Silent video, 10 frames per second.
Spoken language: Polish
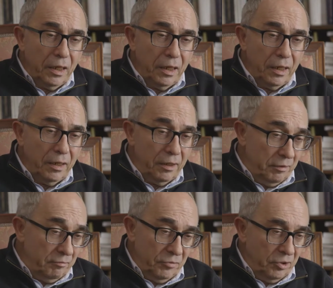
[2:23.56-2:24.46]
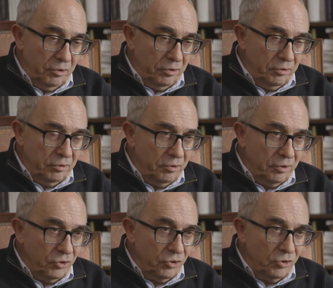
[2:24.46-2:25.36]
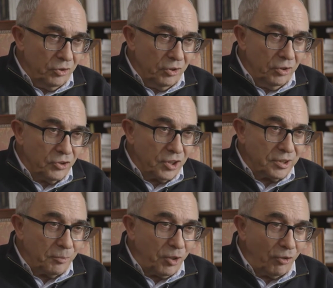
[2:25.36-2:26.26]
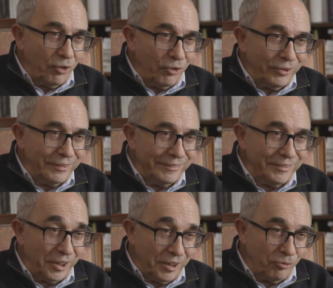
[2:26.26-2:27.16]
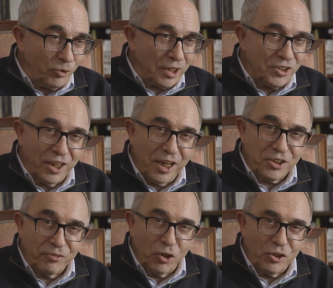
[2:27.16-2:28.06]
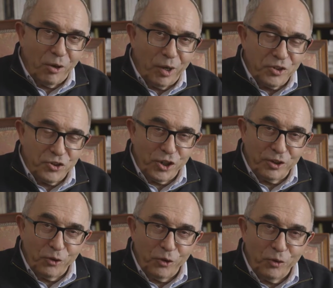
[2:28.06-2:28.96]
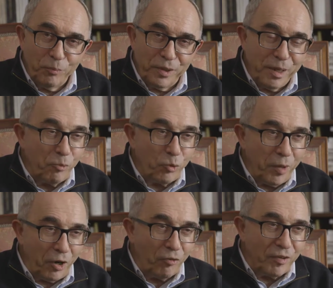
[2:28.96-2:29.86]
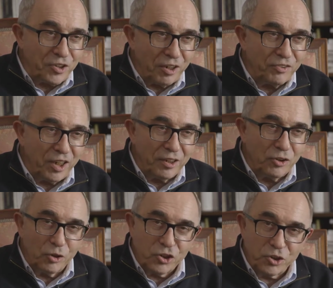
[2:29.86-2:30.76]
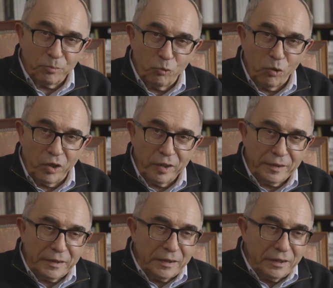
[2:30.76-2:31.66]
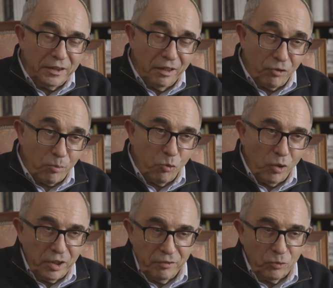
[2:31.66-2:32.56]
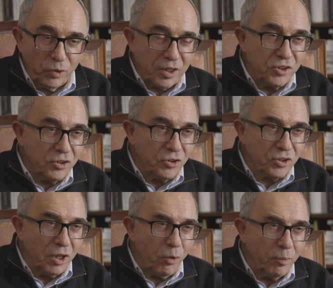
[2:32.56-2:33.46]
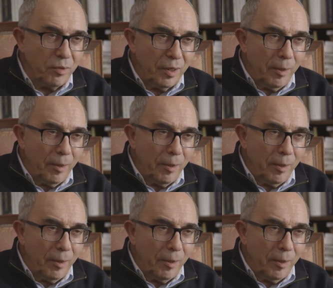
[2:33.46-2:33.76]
E, I on, no on zaakceptował. Wtedy ta fundacja inaczej wyglądała, a dzisiaj to on by nie mógł mianować, ale wtedy to jeszcze była inna formuła tej fundacji. Zostałem,